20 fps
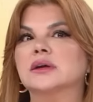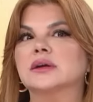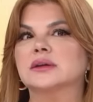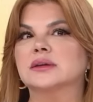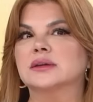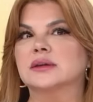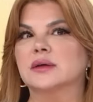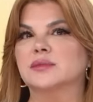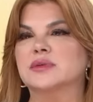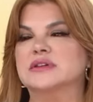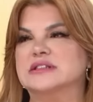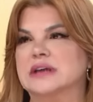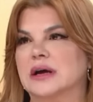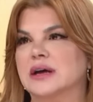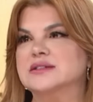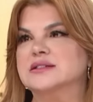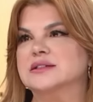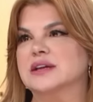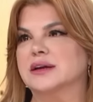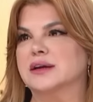yaptıkları da
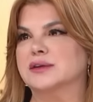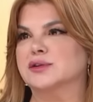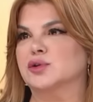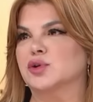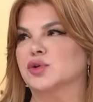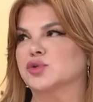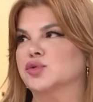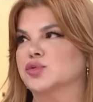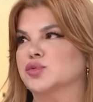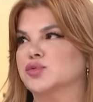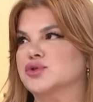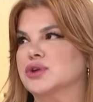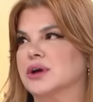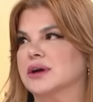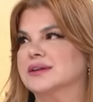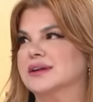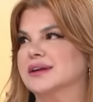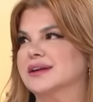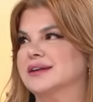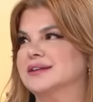mesela seyrediliyor. Dün
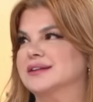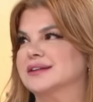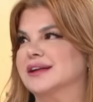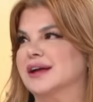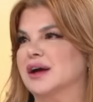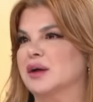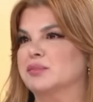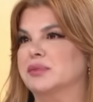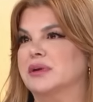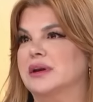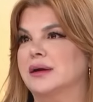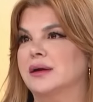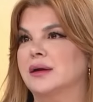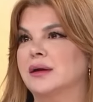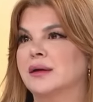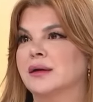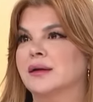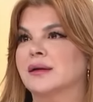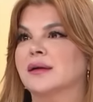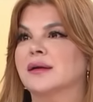uçakta gelirken bile
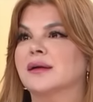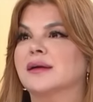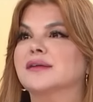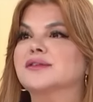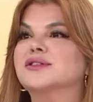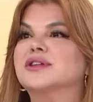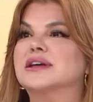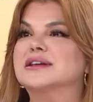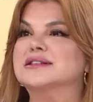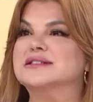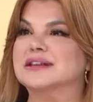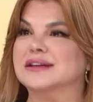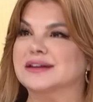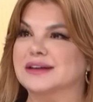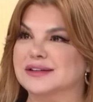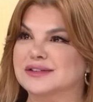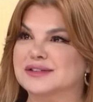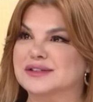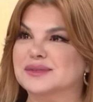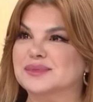şeyi
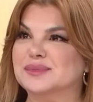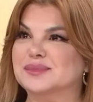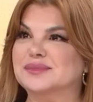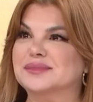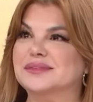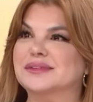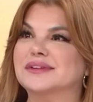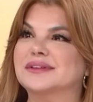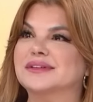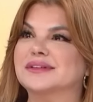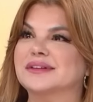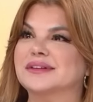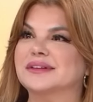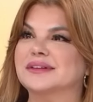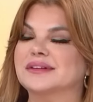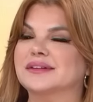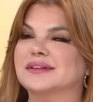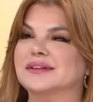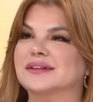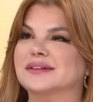seyrettim.
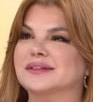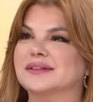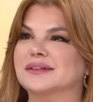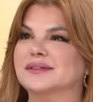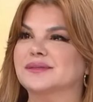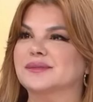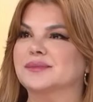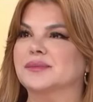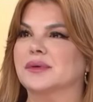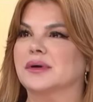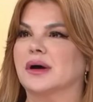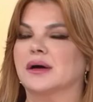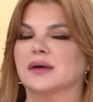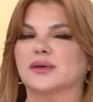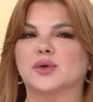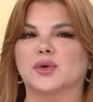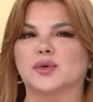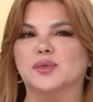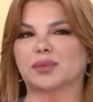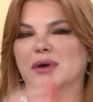Aa,
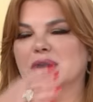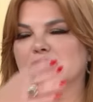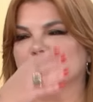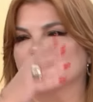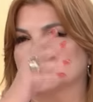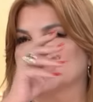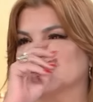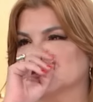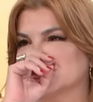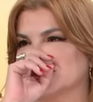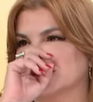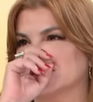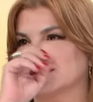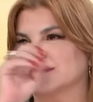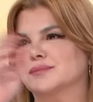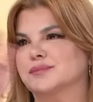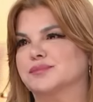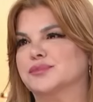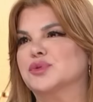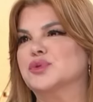yok pardon onu değil de
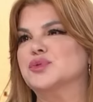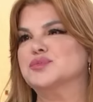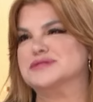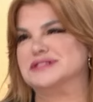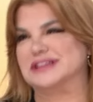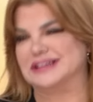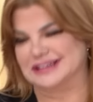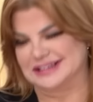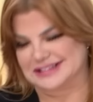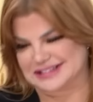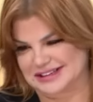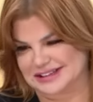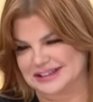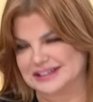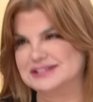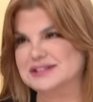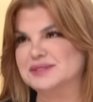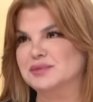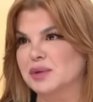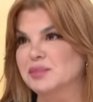Gup seriyi
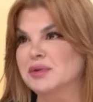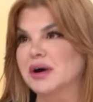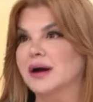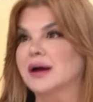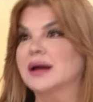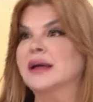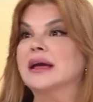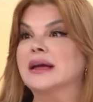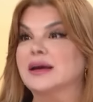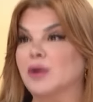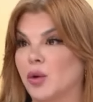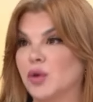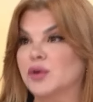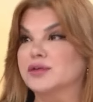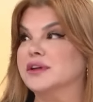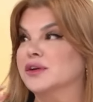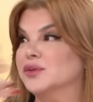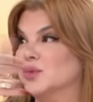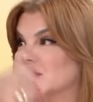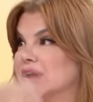seyrettim ama ha.
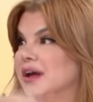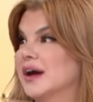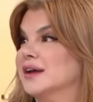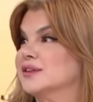oradan oraya